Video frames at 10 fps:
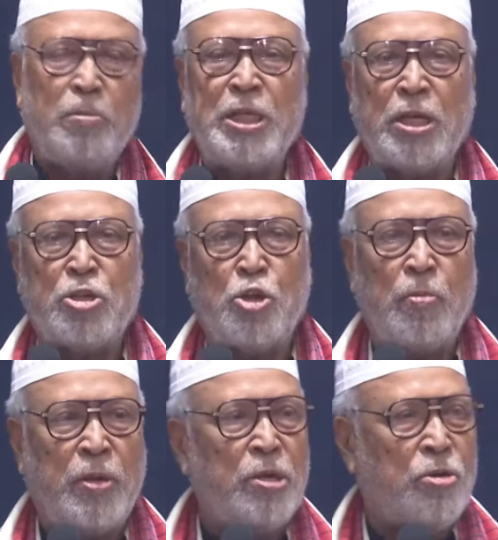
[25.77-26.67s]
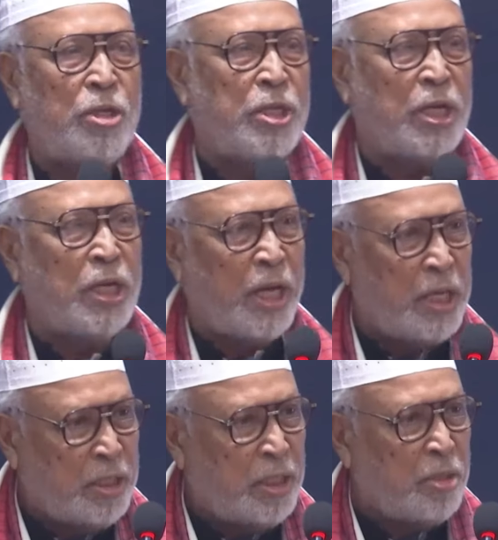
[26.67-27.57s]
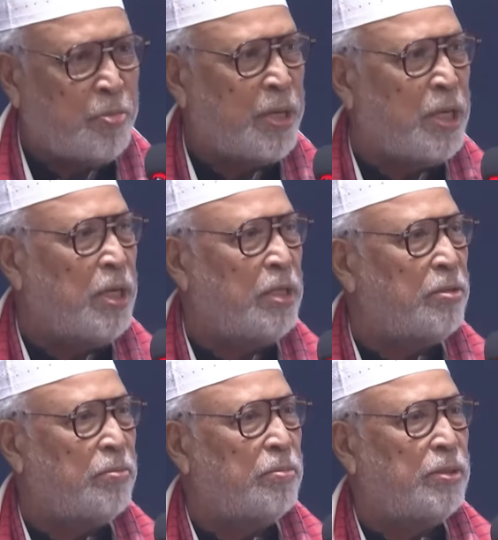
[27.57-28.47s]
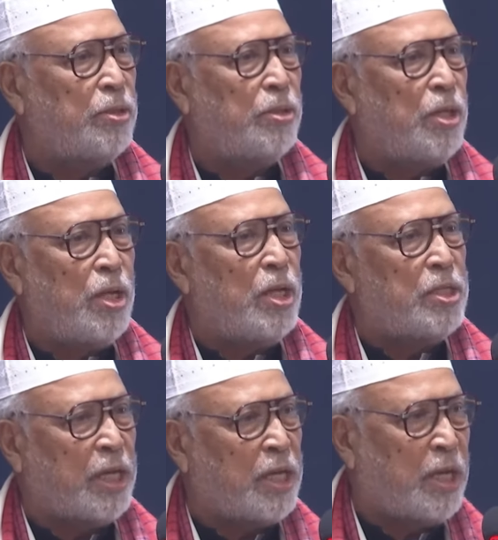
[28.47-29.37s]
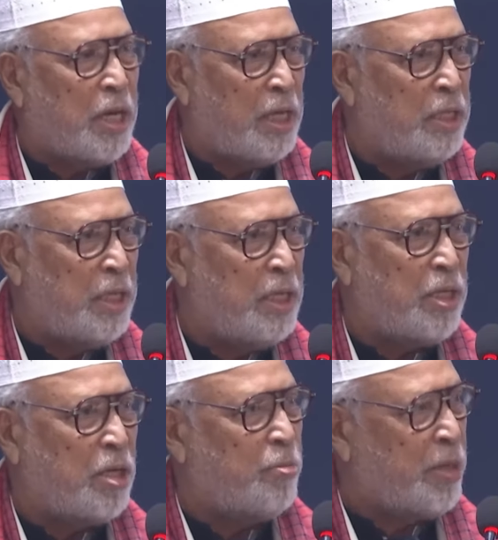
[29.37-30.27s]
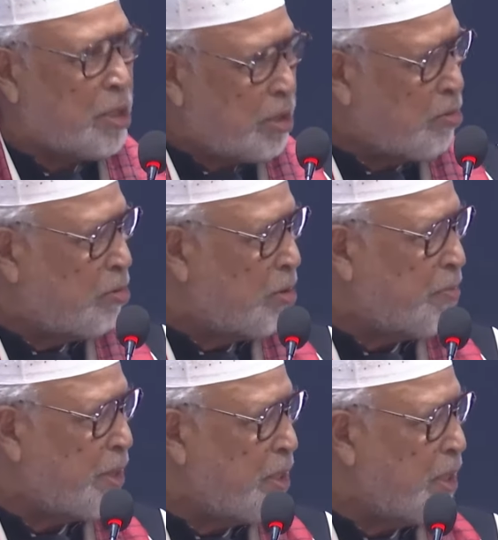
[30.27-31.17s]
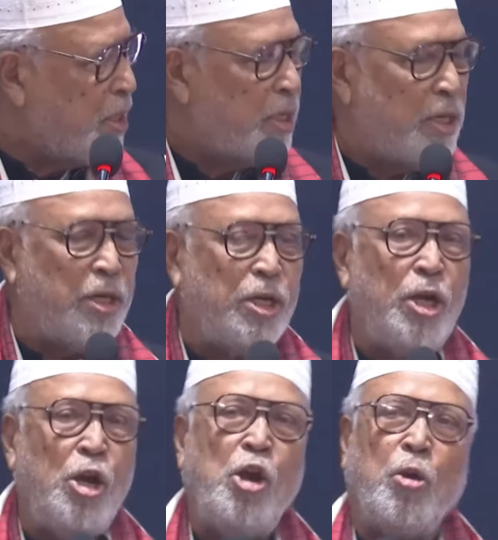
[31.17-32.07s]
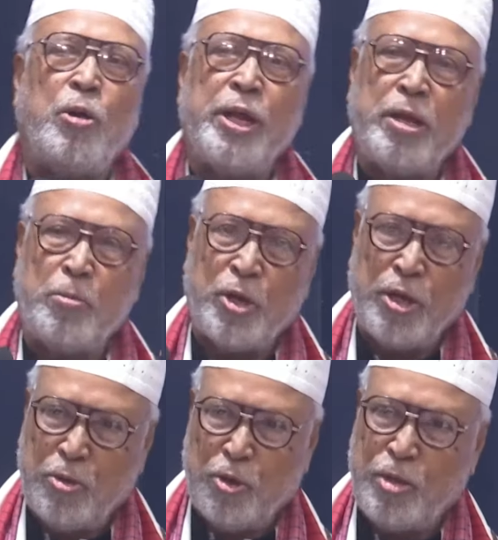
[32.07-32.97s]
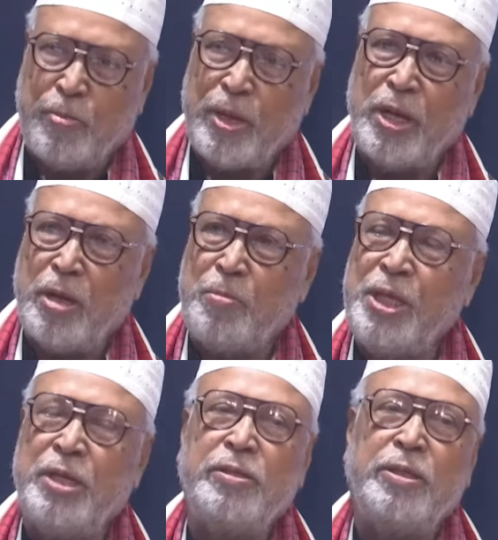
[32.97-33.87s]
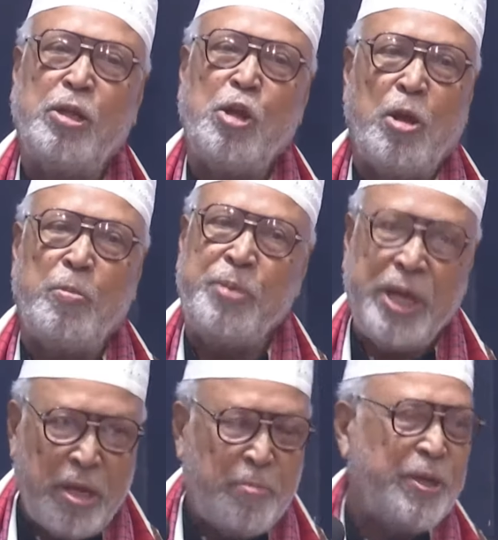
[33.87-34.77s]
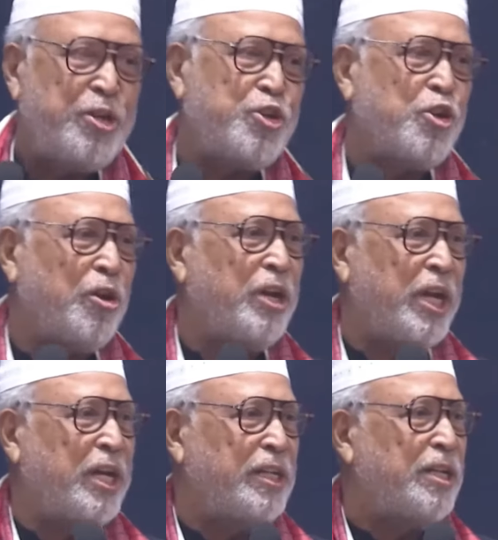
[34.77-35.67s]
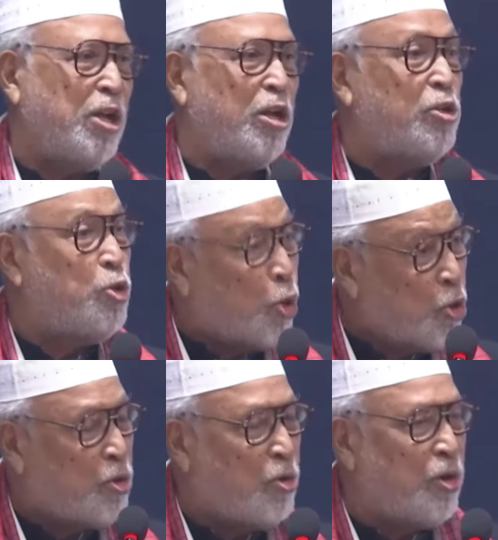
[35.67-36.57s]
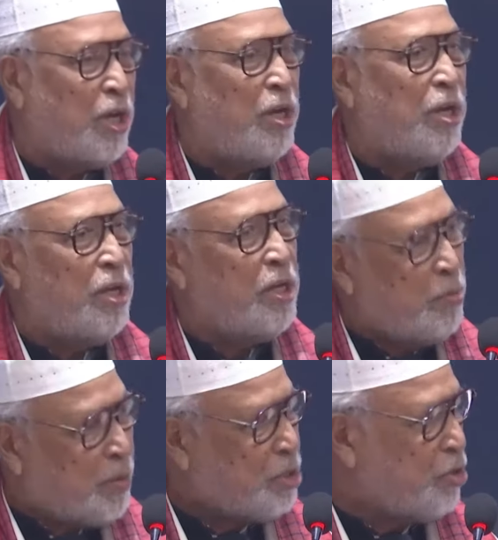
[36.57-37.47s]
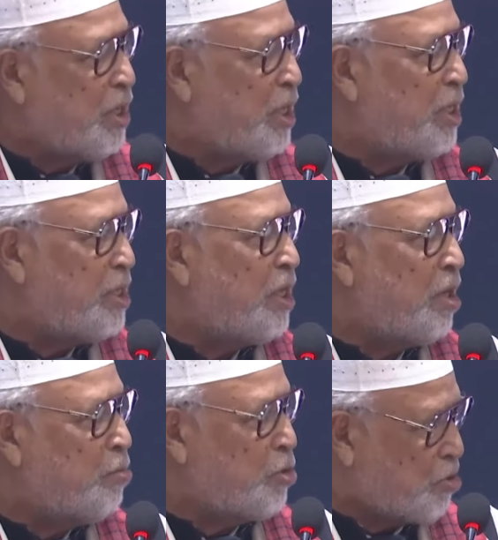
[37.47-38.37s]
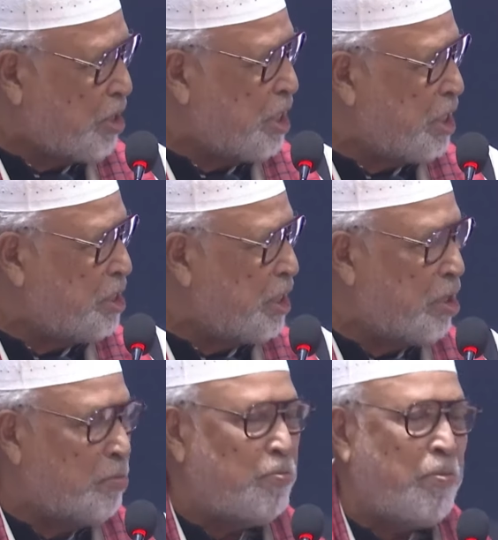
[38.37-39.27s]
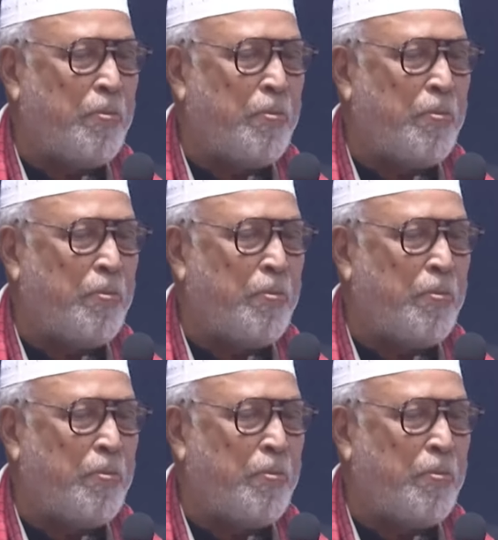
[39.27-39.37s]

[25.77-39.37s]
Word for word: আমি যাকে সম্মান করি তাকে গালি দিতে পারি না যাকে গালি দেই তাকে মাথায় তুলতে পারি না অনেকে মনে করতে পারেন আমি বিএনপির সঙ্গে জোট করে নির্বাচনে গিয়েছিলাম জোটে গিয়েছিলাম